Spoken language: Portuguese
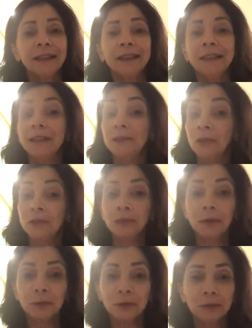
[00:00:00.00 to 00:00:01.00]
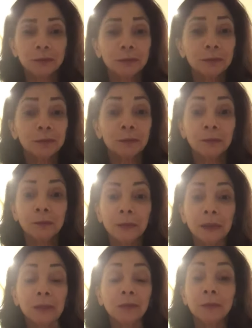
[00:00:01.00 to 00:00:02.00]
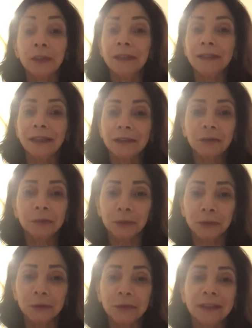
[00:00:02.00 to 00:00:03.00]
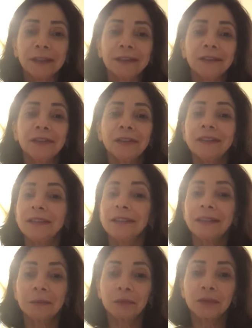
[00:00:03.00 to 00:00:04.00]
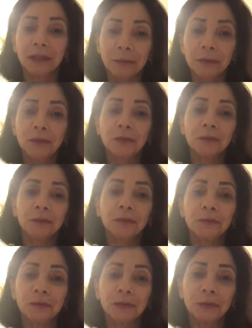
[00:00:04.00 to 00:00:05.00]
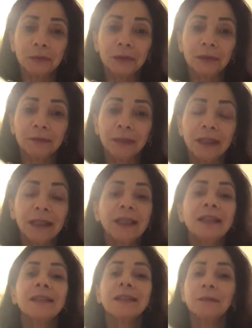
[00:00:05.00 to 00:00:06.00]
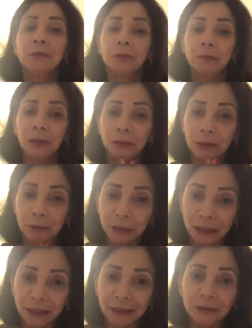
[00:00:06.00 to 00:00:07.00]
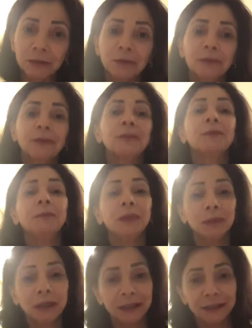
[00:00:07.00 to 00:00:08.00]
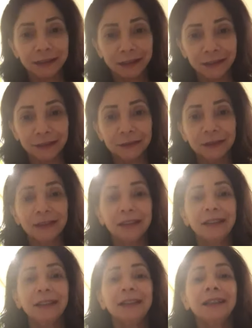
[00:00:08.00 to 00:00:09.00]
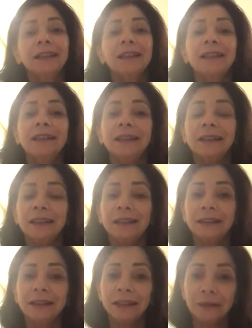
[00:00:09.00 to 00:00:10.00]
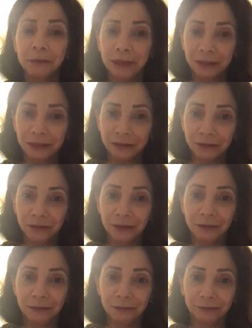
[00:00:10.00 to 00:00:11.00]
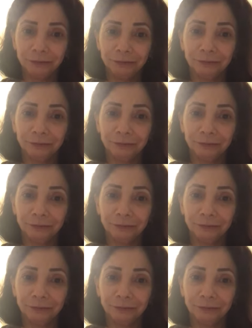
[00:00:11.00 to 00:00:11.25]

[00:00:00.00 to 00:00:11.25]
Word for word: E nós somos uma comunidade muito grande e estamos sempre junto com o Senhor. Recebam o meu abraço, o meu carinho e a minha gratidão.